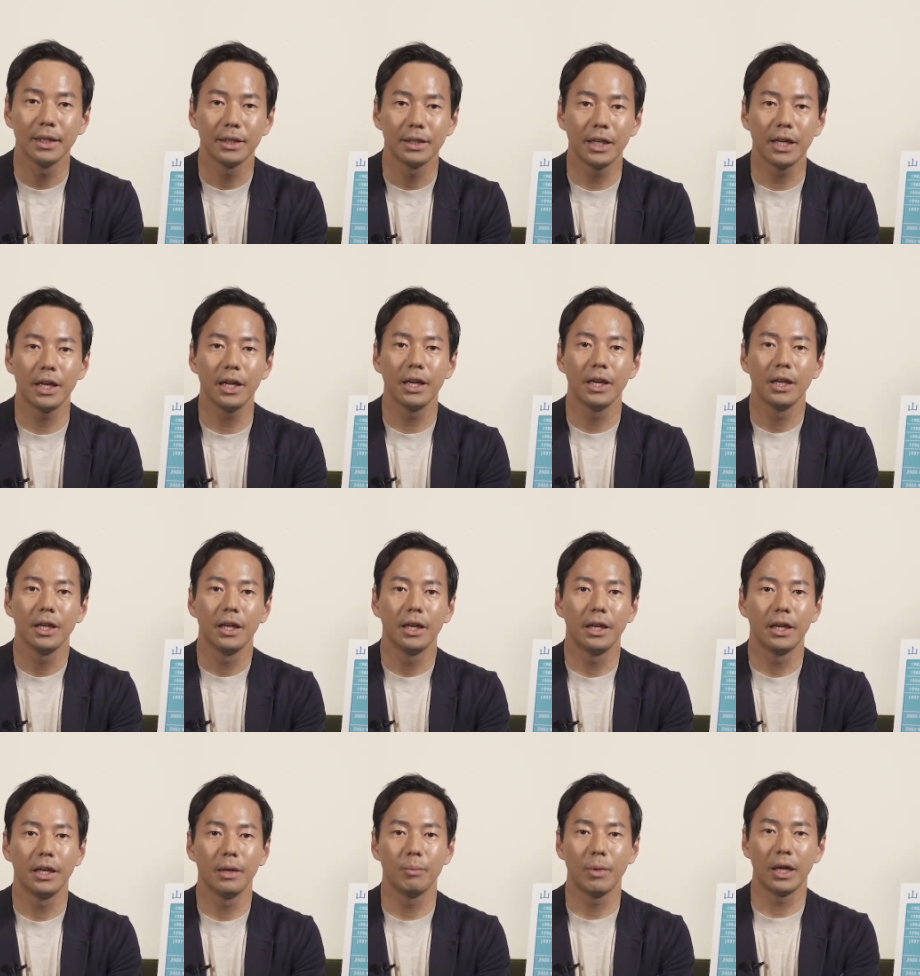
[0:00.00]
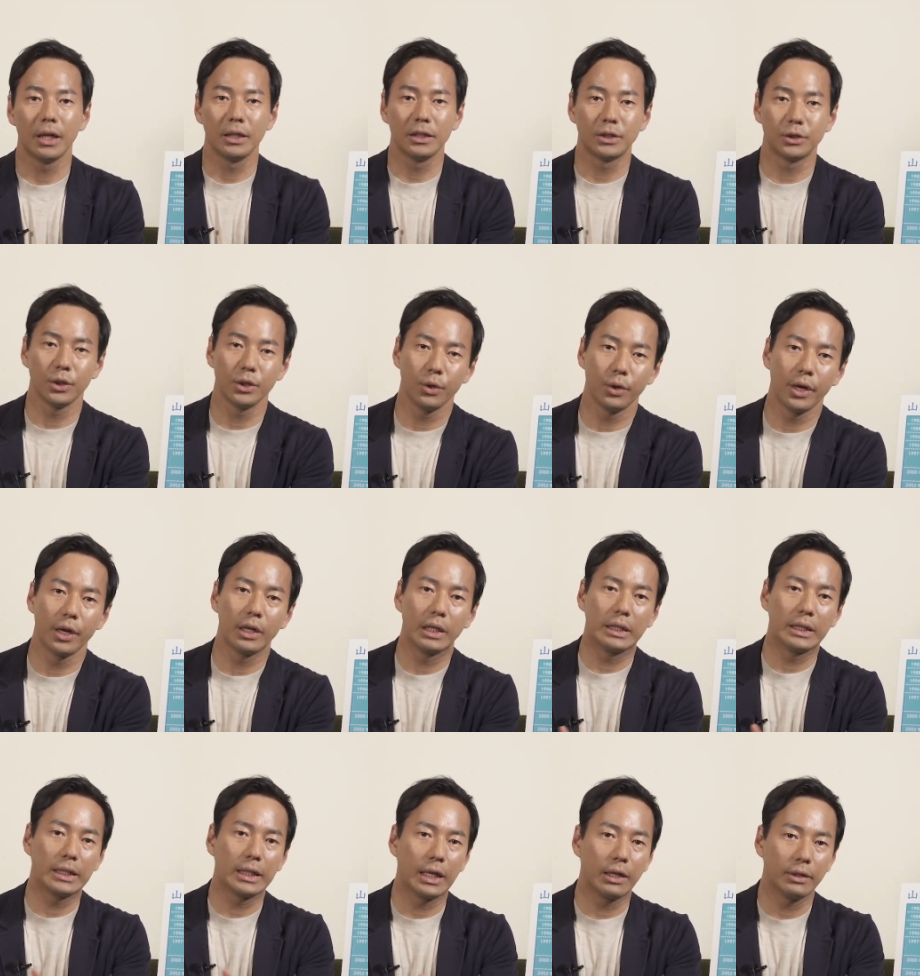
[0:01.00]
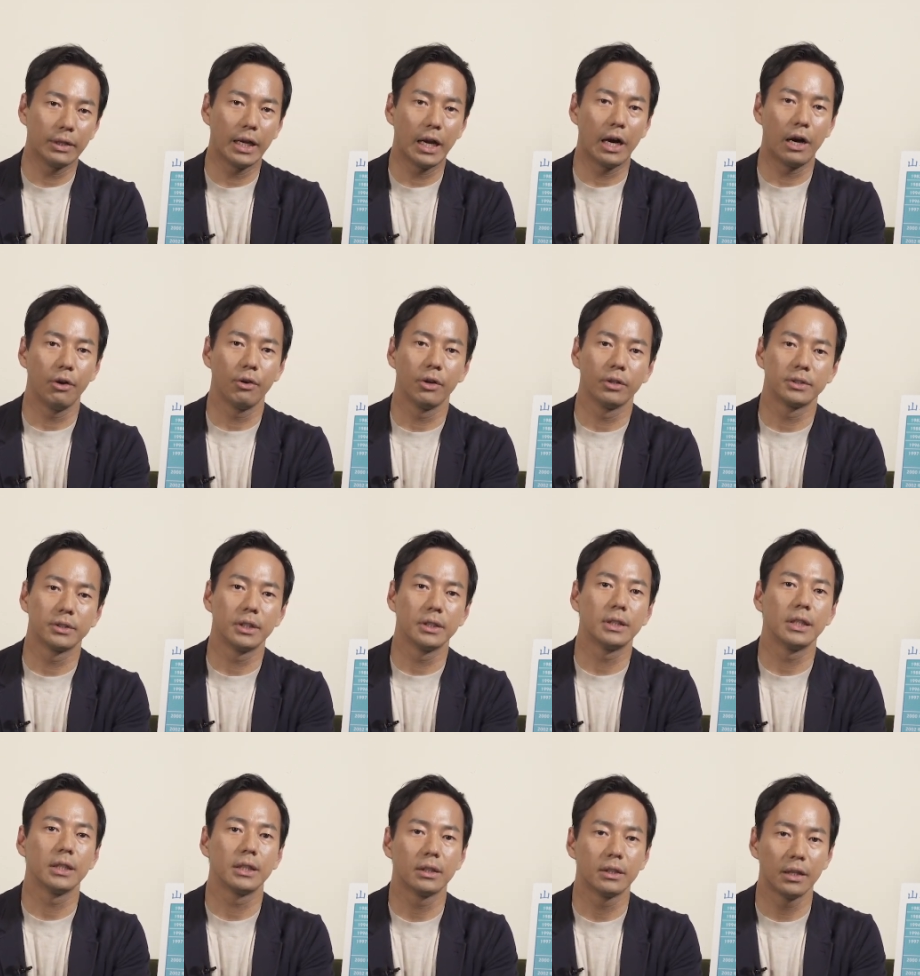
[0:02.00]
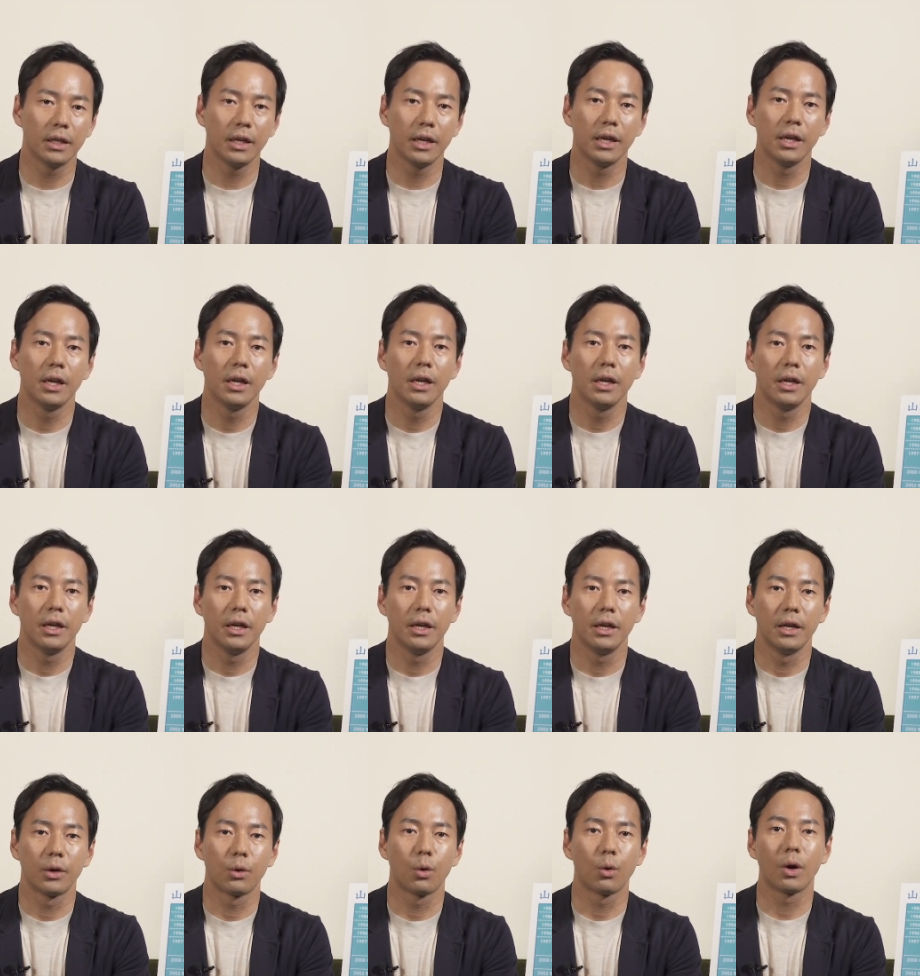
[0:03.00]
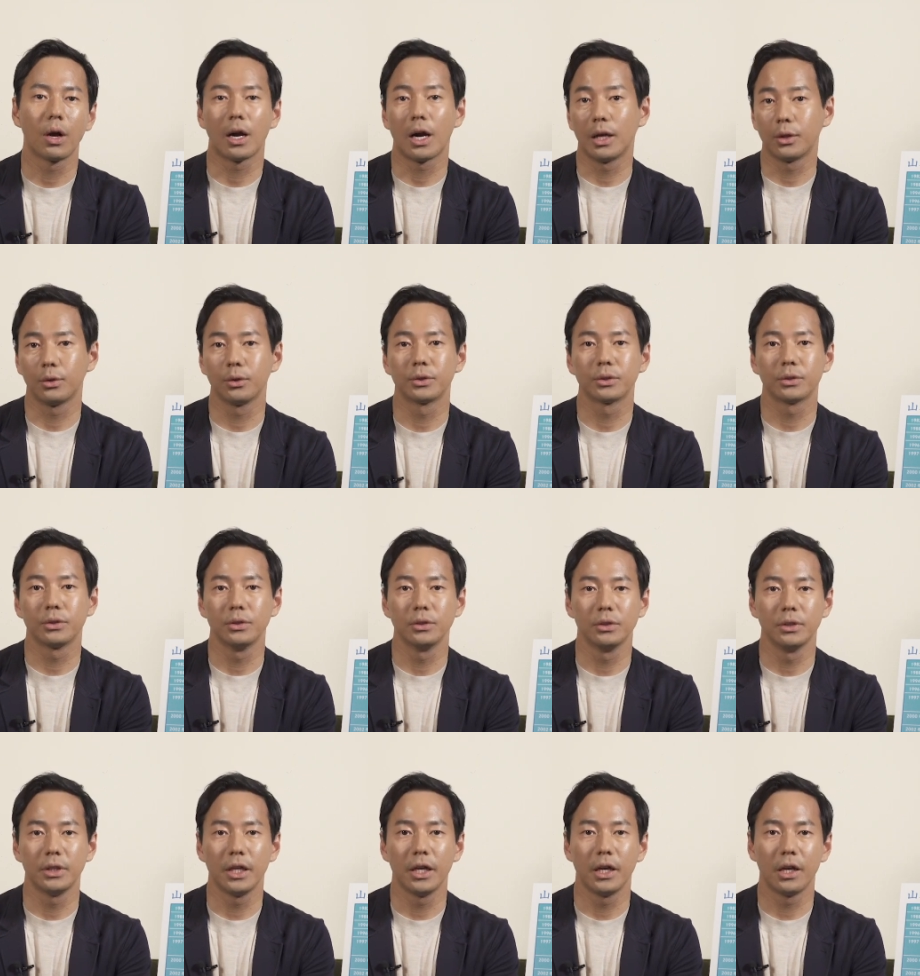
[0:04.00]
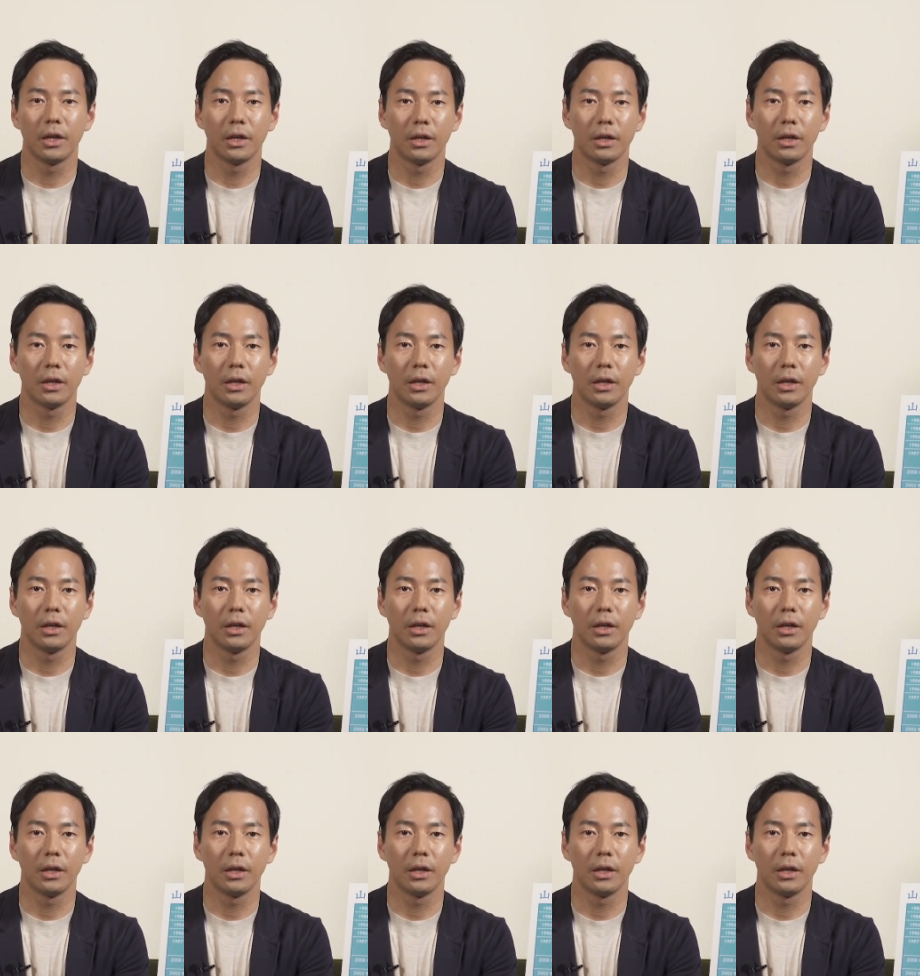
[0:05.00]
で、えー、まあ一緒に親行ったんで母親を連れて行って、えー、ここはカートスクールで、